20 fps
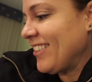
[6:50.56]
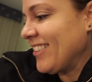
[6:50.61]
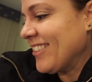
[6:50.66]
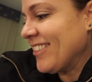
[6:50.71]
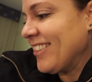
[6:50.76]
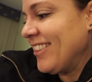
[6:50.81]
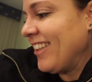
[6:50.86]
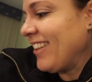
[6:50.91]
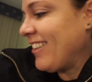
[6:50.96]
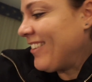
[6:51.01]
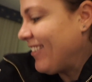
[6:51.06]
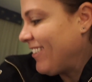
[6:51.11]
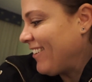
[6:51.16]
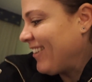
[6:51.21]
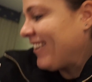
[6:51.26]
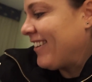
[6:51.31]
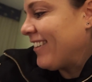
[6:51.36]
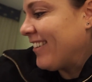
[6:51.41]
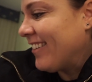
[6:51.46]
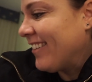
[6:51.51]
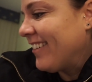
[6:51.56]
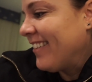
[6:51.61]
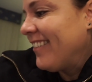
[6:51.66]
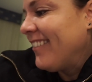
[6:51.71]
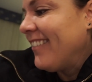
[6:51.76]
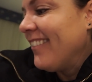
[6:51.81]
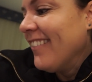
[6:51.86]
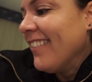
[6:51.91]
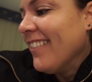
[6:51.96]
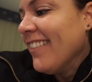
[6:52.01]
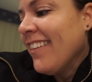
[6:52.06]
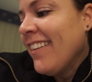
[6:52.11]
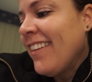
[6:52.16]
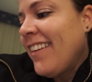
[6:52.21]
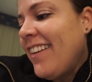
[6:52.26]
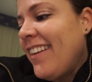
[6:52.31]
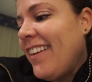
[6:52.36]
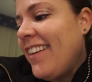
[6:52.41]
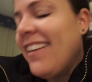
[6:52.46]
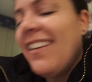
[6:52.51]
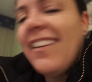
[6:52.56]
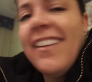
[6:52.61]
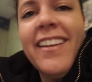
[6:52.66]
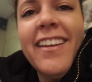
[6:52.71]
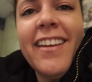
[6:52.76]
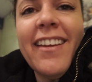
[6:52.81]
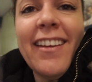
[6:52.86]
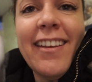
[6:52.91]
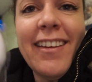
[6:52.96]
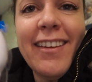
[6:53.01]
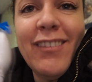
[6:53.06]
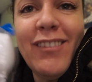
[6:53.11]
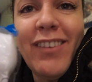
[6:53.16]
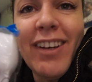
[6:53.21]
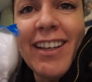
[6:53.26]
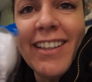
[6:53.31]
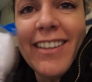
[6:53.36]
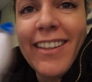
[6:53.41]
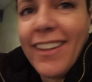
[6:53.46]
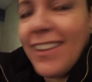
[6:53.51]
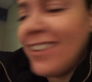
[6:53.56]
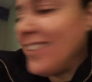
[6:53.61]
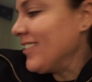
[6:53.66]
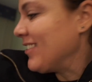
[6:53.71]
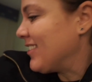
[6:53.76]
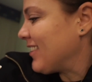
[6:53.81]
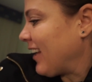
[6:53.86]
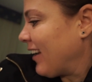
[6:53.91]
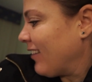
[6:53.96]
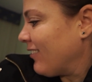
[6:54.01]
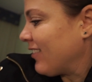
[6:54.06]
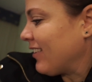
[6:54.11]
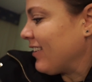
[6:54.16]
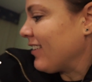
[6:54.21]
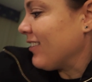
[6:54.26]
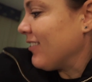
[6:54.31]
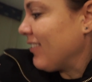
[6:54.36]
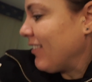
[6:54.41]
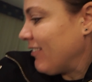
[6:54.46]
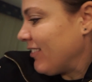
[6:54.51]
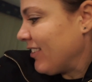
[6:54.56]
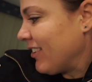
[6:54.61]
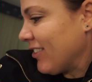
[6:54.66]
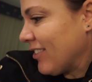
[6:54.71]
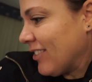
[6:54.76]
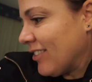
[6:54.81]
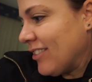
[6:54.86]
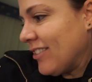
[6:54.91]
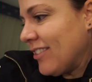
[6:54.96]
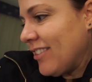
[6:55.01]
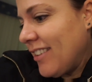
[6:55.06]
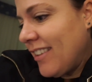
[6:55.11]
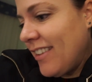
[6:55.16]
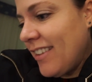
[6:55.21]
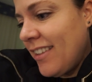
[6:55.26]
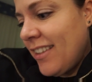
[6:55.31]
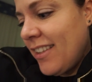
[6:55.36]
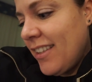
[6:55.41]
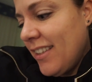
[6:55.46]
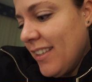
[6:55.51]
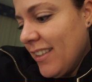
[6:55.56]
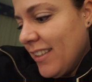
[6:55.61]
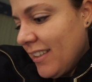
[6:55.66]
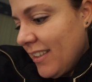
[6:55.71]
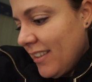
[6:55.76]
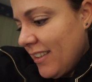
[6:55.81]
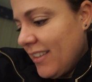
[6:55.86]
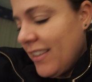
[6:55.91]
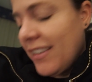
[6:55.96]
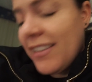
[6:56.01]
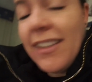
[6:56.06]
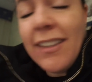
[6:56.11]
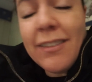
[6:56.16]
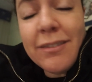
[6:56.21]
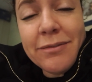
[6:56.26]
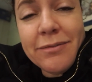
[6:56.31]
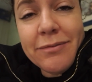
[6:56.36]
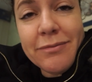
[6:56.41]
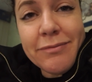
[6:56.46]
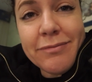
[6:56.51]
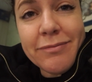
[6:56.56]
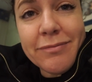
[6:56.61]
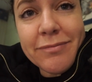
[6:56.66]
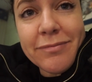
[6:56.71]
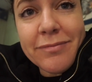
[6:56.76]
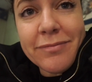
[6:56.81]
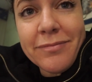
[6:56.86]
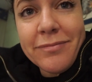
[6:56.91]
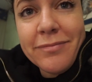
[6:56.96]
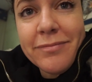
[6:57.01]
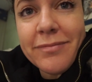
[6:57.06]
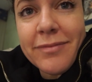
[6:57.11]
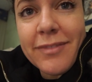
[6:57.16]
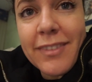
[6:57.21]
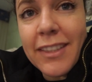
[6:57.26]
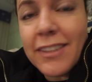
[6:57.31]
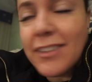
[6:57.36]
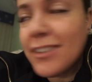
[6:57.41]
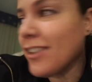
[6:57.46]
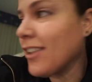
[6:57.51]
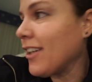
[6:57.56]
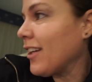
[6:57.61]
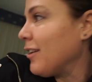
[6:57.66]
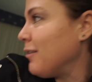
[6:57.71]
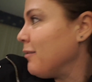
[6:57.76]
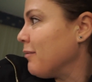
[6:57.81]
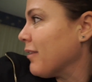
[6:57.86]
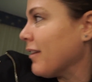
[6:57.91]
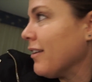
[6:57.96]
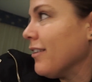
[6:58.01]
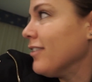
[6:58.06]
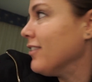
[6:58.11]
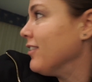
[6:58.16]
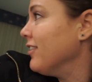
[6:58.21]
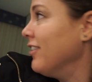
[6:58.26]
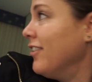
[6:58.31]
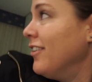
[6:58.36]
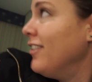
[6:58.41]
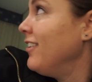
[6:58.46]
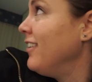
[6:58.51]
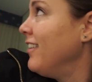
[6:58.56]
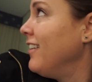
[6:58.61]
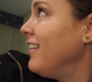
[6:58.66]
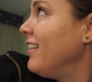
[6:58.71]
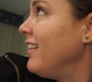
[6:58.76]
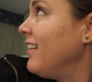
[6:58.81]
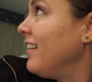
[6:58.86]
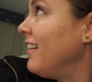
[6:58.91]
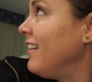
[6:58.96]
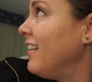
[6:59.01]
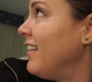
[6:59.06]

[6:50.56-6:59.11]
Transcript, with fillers: no son ecológicos. Y un paquete de cuchara para comerme yogur. Y ya está. Ecológica, ojo. Eso que comprado La cuchara